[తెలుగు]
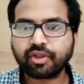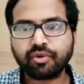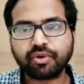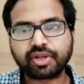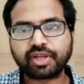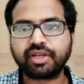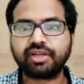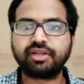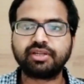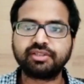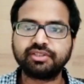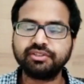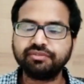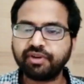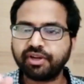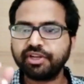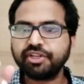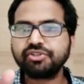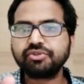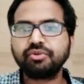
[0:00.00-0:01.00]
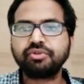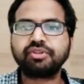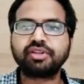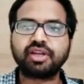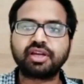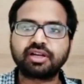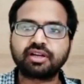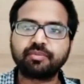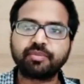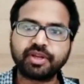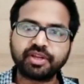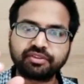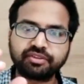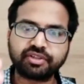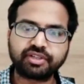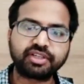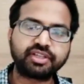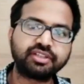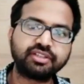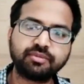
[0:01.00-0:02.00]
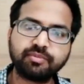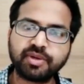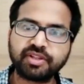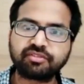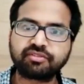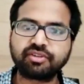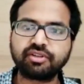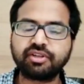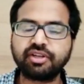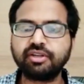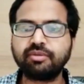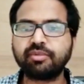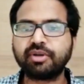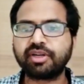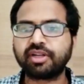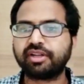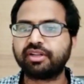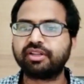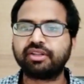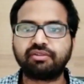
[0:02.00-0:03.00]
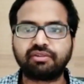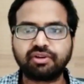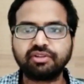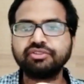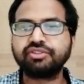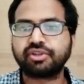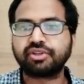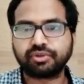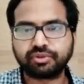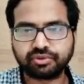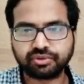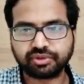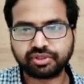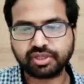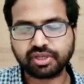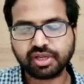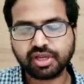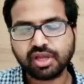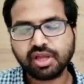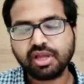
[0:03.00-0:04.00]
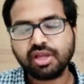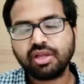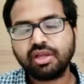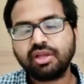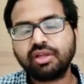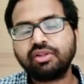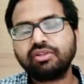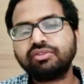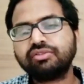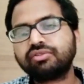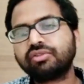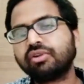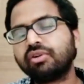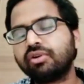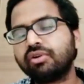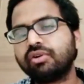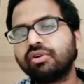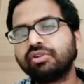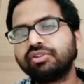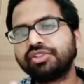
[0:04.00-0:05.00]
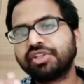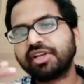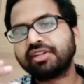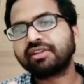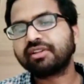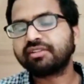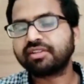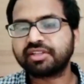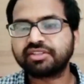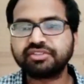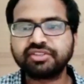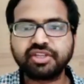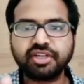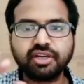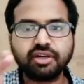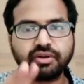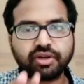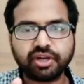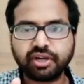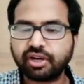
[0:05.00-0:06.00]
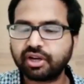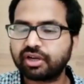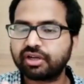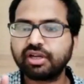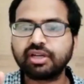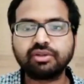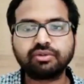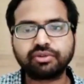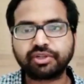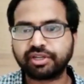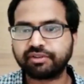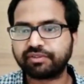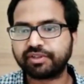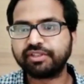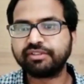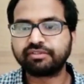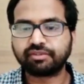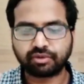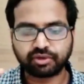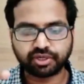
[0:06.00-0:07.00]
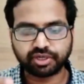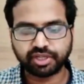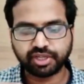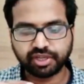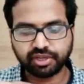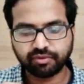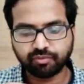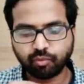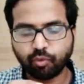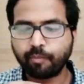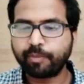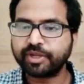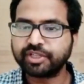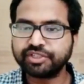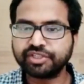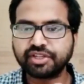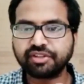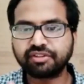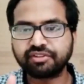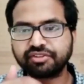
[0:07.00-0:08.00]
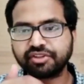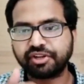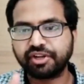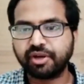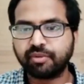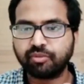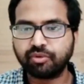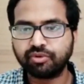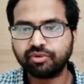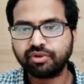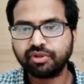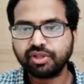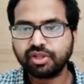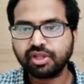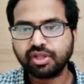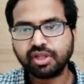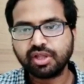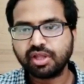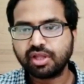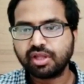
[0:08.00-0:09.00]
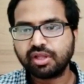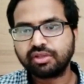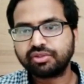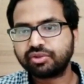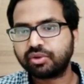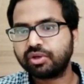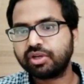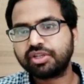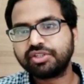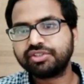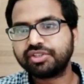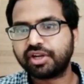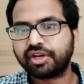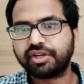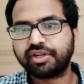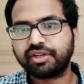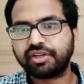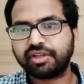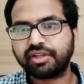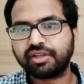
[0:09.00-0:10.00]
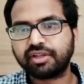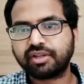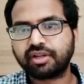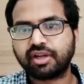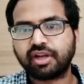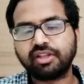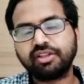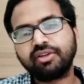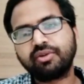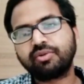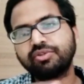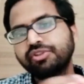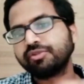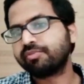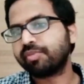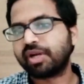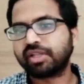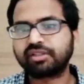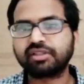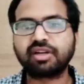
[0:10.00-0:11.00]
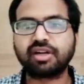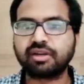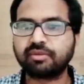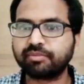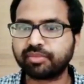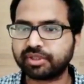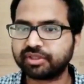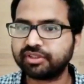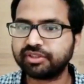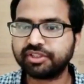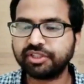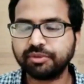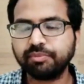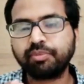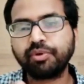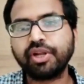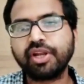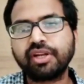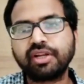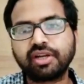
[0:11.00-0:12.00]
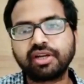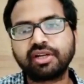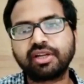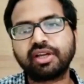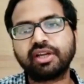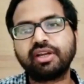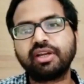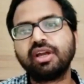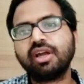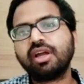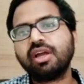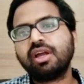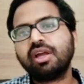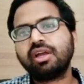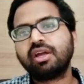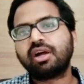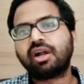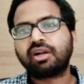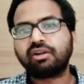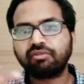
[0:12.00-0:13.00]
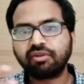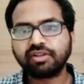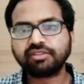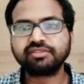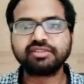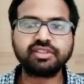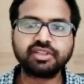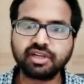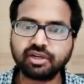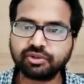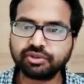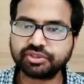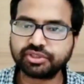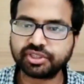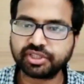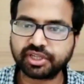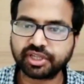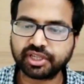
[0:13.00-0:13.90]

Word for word: ఓకేనా ఇవన్నీ చూసినాక పేషెంట్కి ది బెస్ట్ ట్రీట్మెంట్ అనేది ఇవ్వడం జరుగుతుంది సో చేసే సర్జరీలు రెండు రకాలుగా ఉంటాయి ఫ్రెండ్స్ ఒకటి ఓపెన్ చేసి చేయడం షోల్డర్ జాయింట్ని అది కొంచెం పాతకాలం పద్ధతి ఇప్పుడు ఏంటంటే అడ్వాన్స్డ్గా వచ్చిన